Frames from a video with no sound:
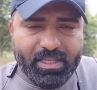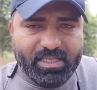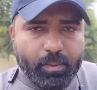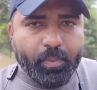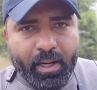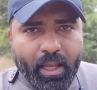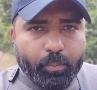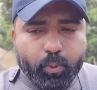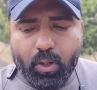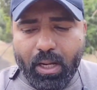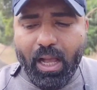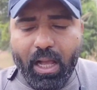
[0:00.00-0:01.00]
जैसे मैंने
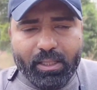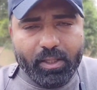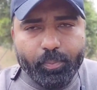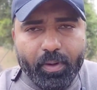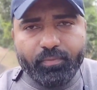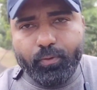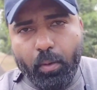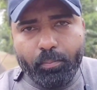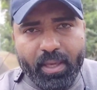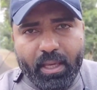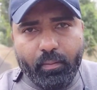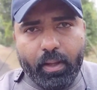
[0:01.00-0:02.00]
आपको कहा कि प्री
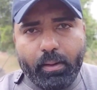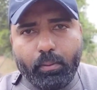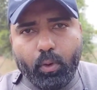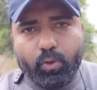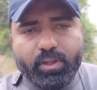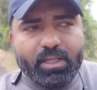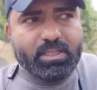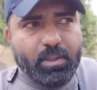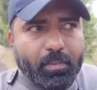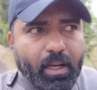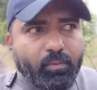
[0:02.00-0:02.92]
फॉर्म में अवेलेबल होते हैं जो